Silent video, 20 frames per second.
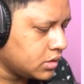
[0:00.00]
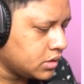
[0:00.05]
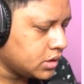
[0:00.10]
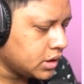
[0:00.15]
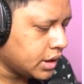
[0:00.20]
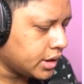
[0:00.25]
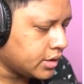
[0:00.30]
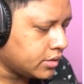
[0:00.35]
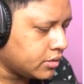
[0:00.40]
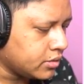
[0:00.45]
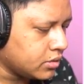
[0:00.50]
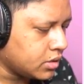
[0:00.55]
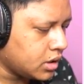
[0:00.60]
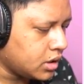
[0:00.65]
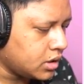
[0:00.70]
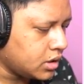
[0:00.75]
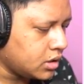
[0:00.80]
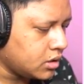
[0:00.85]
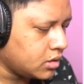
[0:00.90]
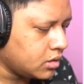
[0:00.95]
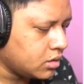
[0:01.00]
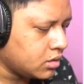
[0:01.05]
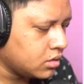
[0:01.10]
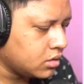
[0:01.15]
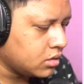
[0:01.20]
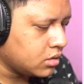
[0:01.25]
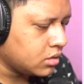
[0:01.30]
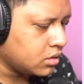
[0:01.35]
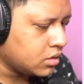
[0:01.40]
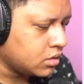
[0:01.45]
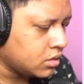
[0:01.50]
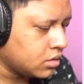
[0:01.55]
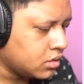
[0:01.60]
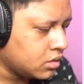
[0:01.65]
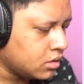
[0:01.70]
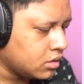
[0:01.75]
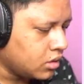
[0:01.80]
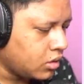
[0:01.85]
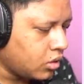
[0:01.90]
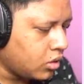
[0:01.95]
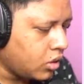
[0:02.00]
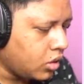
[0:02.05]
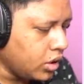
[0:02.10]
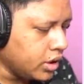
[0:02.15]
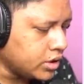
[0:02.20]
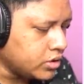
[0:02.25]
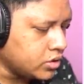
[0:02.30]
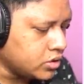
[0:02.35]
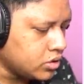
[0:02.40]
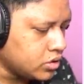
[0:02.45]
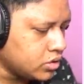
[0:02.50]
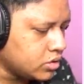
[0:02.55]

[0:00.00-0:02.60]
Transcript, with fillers: Jatuh kah dia? Oh itu tuh tuh